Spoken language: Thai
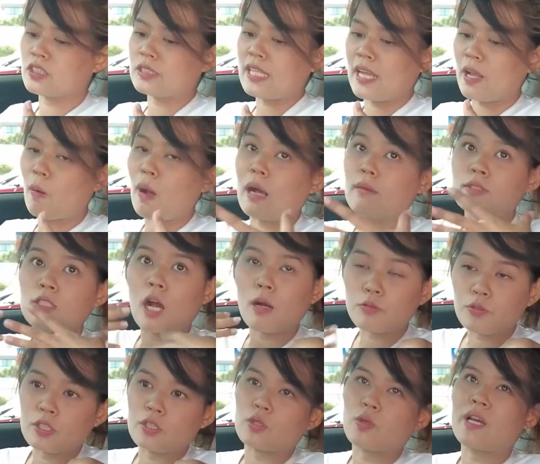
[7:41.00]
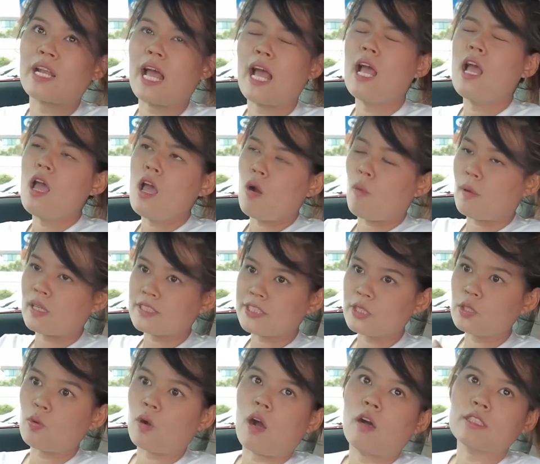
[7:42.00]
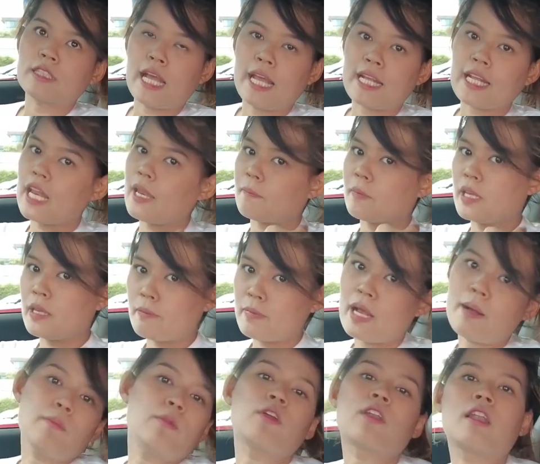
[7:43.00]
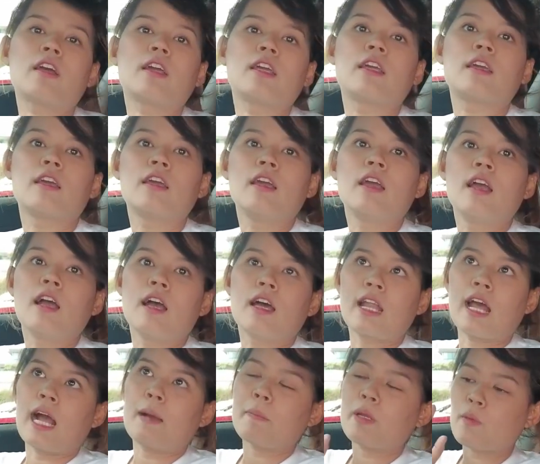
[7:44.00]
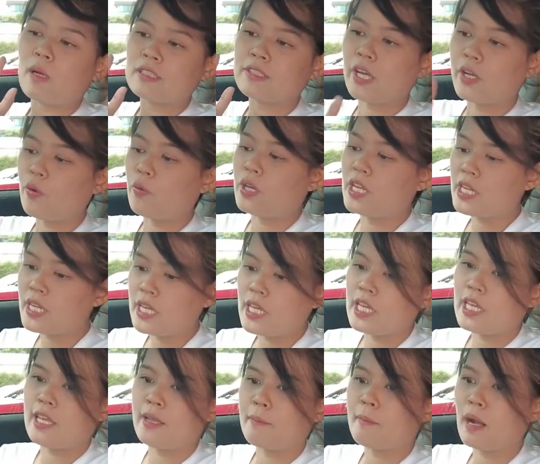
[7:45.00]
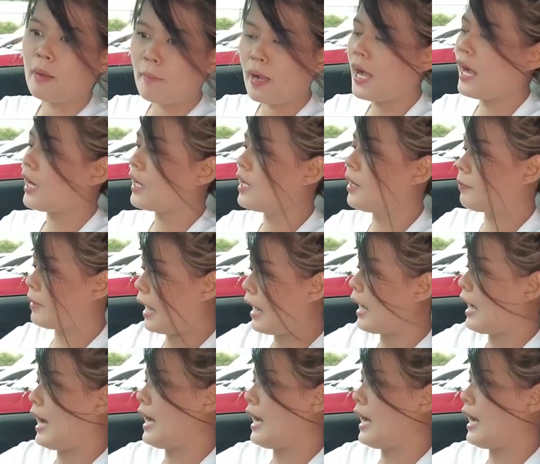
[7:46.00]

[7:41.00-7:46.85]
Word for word: ในความชอบส่วนตัวนะ วัสดุเขาใช้เกรดพรีเมียมหมดเลยนะคะเป็นวัสดุที่ดีมากๆเกือบทั้ง